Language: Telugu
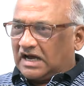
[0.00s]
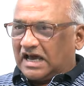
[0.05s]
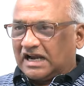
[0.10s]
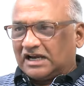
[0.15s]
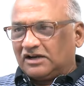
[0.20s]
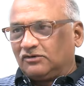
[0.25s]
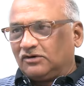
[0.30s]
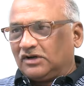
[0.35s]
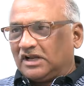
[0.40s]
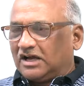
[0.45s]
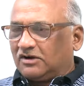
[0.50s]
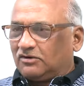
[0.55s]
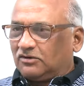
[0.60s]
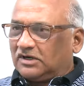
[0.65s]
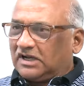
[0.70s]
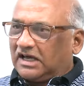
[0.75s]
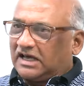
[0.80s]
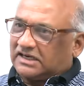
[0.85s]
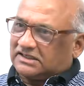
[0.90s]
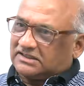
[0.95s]
కారణం
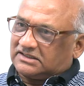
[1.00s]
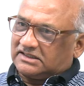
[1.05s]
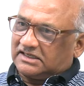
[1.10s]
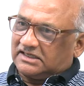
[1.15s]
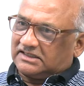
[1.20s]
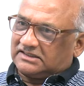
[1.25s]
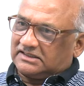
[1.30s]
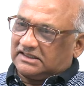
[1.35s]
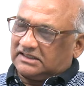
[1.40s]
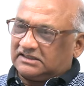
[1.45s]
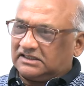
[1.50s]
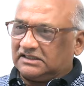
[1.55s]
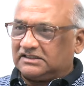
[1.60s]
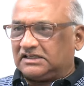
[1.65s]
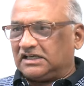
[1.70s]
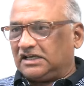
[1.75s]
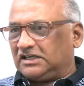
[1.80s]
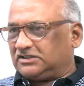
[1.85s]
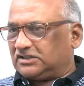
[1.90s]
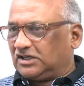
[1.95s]
లేకుండా అరెస్ట్ చేసి
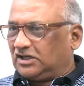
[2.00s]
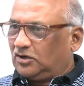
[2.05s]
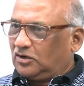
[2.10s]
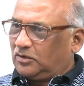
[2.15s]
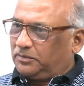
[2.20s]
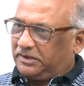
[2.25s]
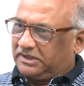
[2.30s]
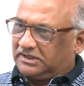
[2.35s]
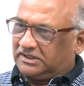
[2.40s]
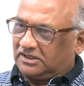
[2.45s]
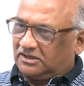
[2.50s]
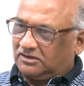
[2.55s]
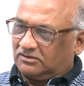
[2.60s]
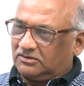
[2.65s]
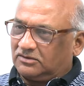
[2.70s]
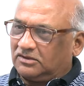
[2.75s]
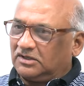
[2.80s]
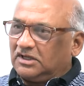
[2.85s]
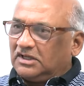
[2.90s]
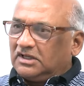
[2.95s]
తీసుకెళ్లి జైల్లో పెట్టాడు
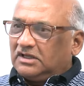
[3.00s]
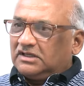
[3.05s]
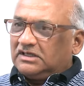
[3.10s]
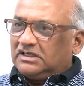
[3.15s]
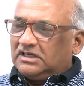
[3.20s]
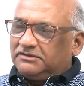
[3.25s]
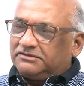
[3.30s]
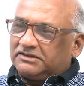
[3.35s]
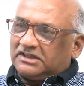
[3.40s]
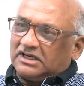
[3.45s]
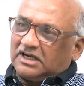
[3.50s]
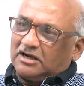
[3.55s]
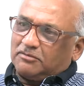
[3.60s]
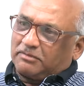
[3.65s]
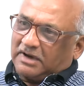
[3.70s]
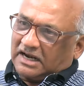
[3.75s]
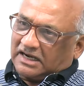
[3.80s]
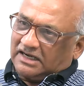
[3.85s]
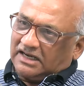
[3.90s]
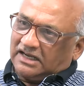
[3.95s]
ఈ విధంగా
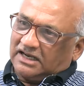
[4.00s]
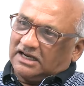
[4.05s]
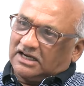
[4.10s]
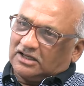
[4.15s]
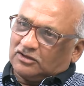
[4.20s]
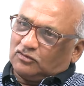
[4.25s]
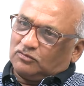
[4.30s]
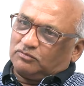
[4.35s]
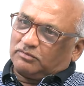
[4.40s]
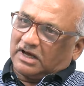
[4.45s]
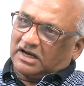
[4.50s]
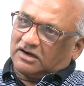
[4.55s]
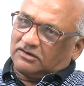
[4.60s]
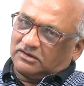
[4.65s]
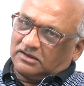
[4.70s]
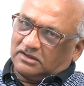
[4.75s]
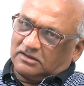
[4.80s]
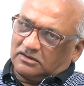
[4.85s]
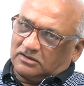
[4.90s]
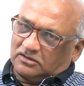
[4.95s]
మననే కాదు మన
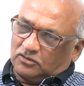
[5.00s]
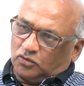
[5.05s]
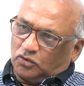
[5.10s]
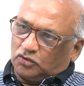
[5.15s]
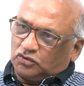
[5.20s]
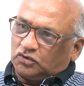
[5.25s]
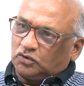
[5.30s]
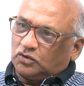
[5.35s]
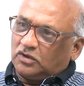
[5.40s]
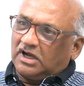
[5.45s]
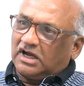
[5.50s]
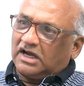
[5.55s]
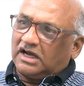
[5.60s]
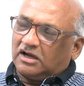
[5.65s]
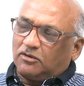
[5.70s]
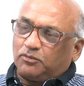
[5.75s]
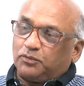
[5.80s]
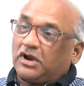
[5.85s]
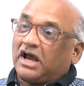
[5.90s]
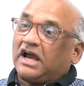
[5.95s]
గొంతుగ్గా
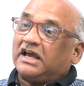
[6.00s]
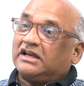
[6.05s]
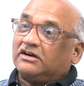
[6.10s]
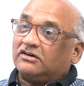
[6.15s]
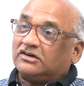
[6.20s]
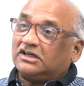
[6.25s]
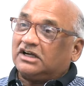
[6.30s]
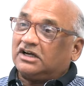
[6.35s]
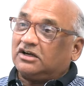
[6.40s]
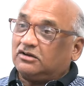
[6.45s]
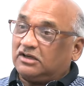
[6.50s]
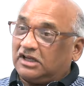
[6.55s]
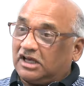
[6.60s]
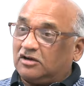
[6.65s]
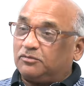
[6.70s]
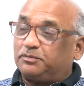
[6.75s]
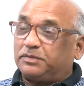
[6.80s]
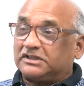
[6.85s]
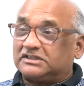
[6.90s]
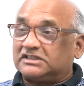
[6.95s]
ఇప్పుడు ఆయన ఏమంటున్నాడు
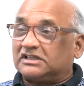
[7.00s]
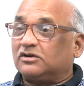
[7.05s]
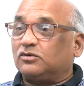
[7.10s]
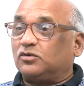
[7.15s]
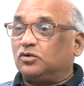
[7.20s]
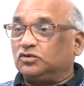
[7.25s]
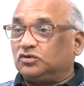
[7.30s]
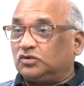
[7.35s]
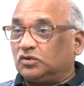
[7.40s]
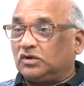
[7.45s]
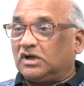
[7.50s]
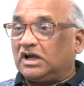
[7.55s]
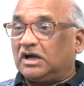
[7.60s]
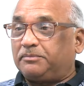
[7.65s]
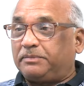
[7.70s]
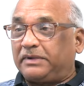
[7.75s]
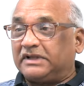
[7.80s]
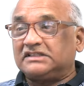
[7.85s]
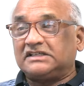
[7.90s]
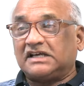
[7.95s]
నేను ప్రజల గొంతుగ్గా
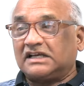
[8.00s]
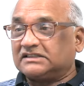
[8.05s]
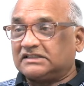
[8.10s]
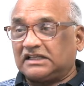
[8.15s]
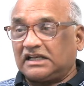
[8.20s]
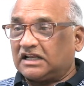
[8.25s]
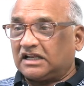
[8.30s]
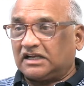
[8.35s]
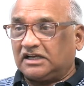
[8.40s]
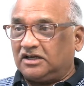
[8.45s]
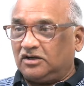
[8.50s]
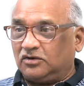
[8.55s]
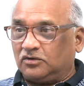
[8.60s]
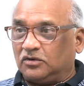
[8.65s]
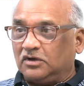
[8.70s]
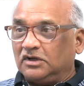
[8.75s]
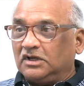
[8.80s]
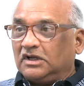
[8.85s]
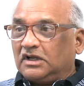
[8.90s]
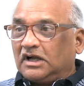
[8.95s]
పనిచేస్తానన్నాడు
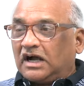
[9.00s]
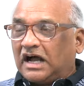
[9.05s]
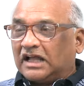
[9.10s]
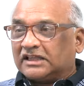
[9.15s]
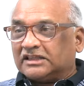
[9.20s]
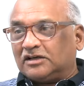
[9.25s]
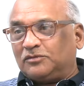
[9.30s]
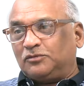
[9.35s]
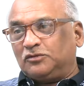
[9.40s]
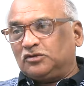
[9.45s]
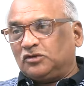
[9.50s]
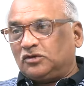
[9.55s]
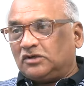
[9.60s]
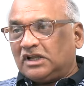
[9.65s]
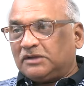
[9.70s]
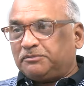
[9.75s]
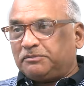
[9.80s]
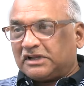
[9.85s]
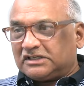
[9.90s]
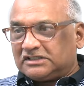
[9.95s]
అంతకుముందు
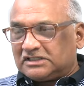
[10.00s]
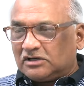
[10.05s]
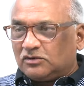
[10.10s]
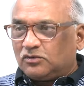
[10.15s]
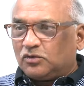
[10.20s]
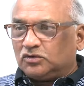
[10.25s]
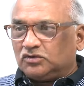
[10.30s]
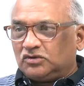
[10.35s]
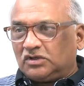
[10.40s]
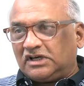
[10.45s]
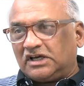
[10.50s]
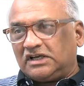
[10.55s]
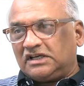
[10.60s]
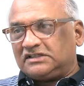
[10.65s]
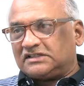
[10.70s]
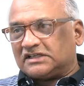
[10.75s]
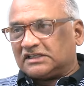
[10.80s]
కూడా ప్రజల గొంతుకని